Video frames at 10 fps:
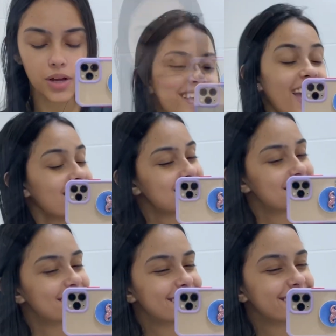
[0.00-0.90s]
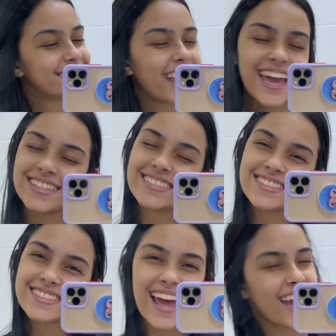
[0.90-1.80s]
E é isso, é
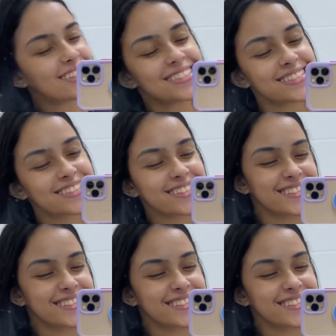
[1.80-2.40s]
isso, é isso.